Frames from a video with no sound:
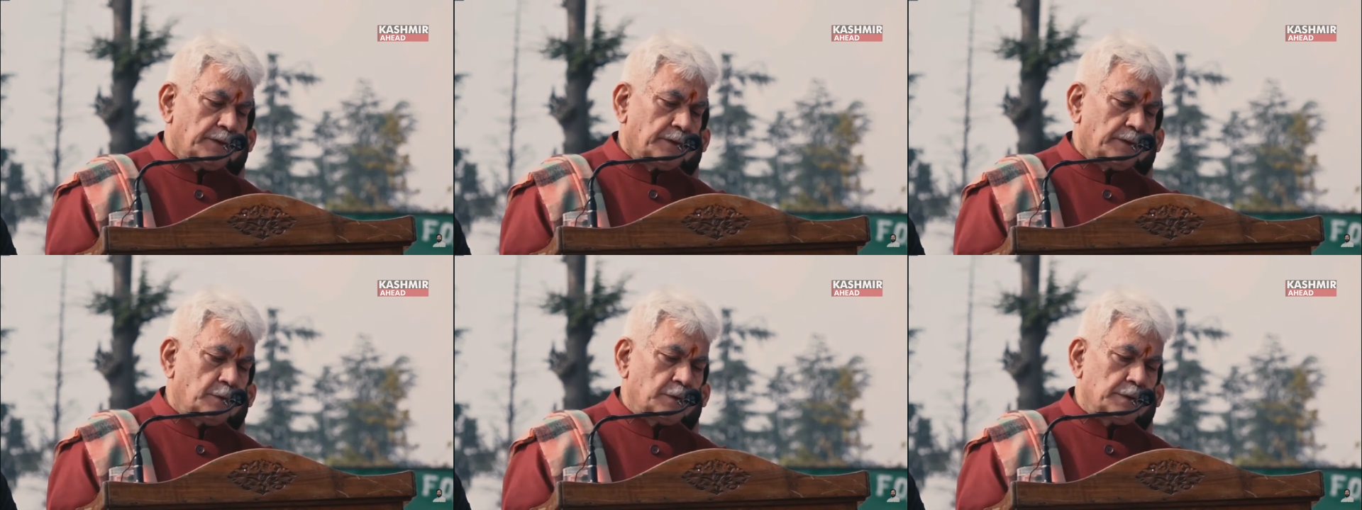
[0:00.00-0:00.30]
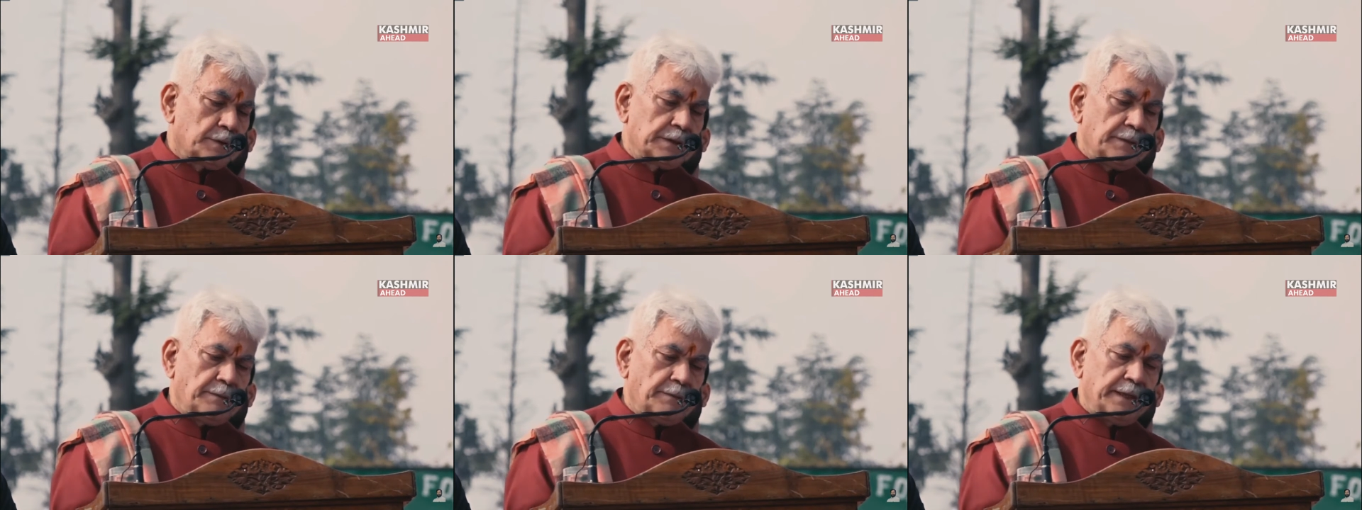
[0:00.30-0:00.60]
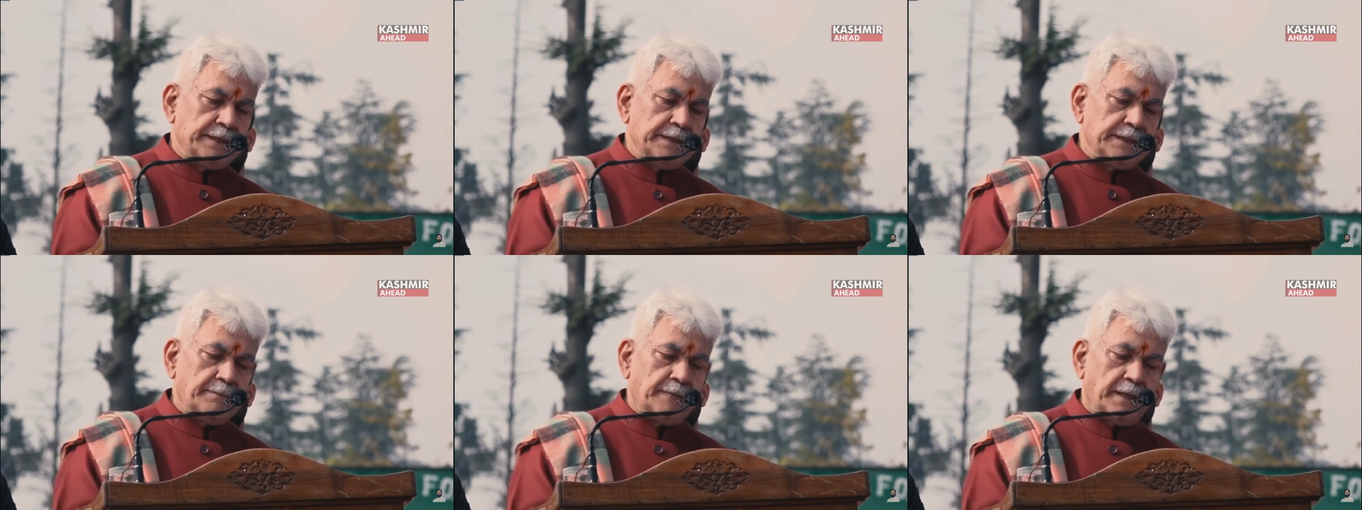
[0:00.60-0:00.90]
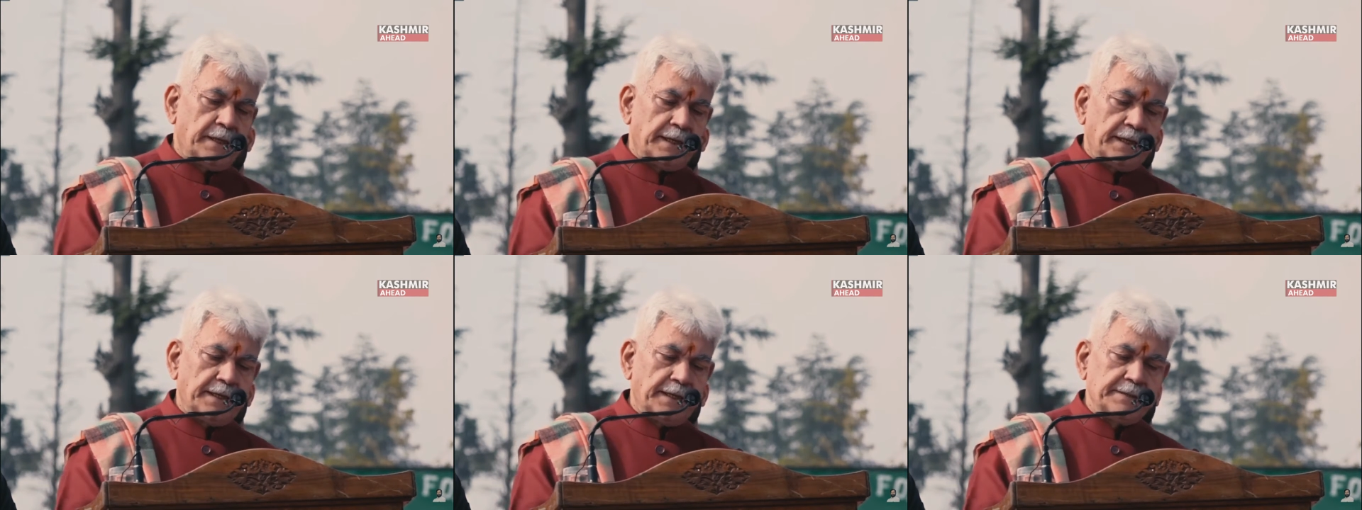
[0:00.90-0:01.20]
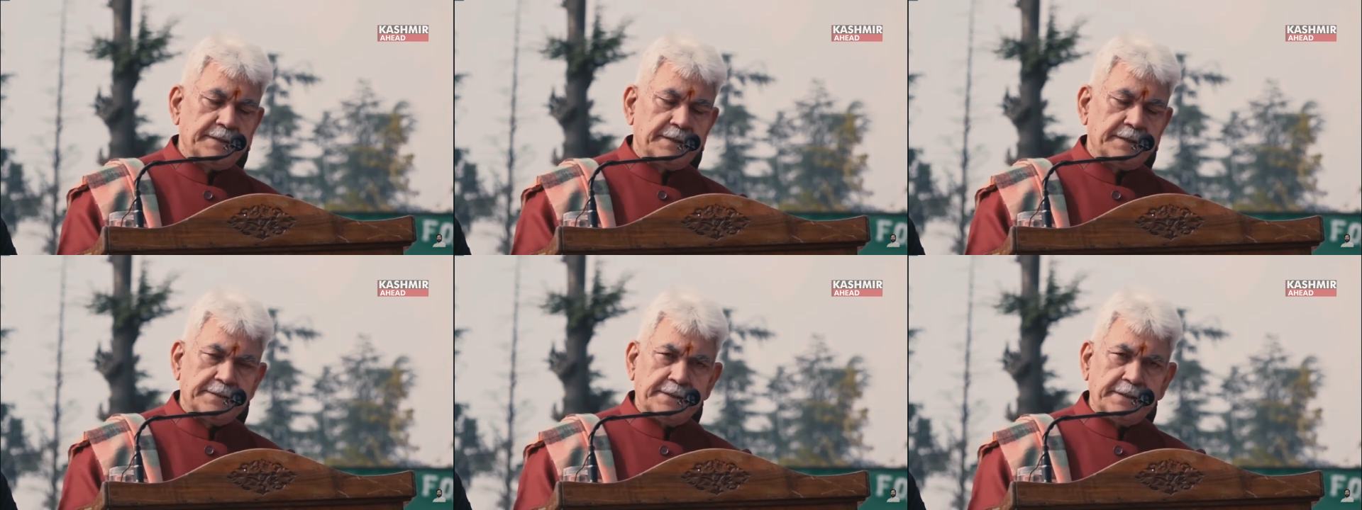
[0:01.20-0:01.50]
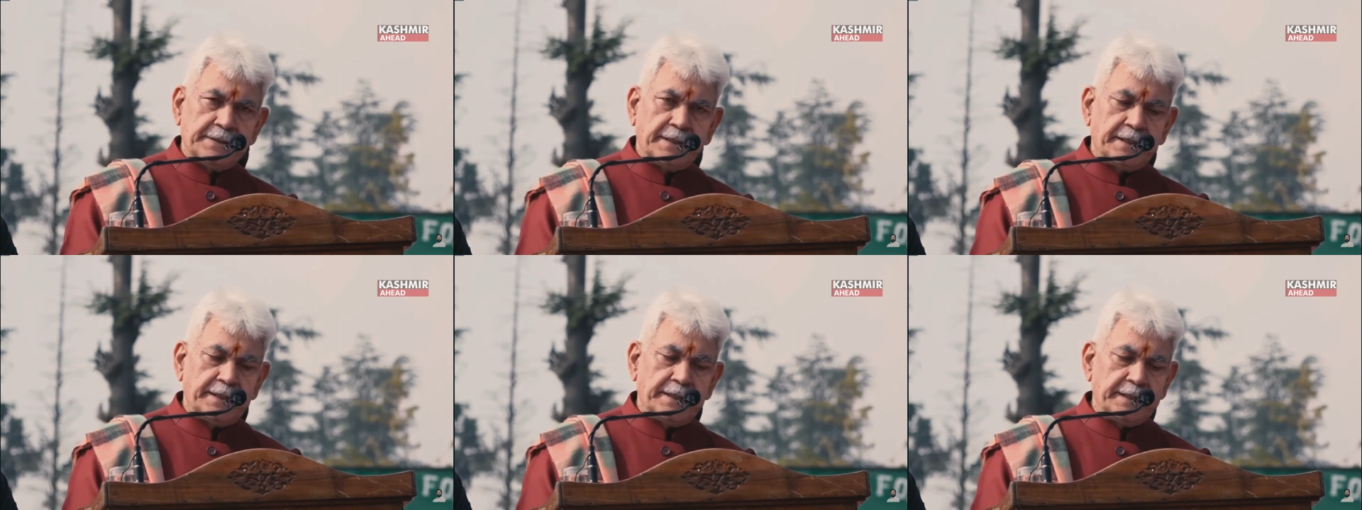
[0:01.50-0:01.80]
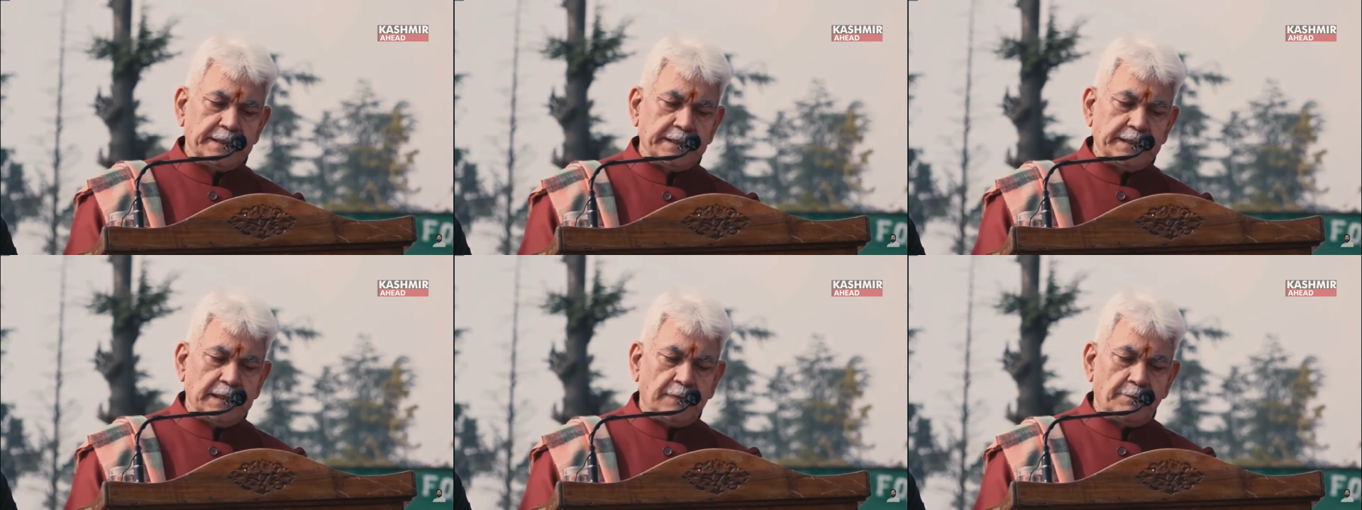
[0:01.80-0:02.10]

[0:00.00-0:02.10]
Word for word: को शिवाजी महाराज से सीखने की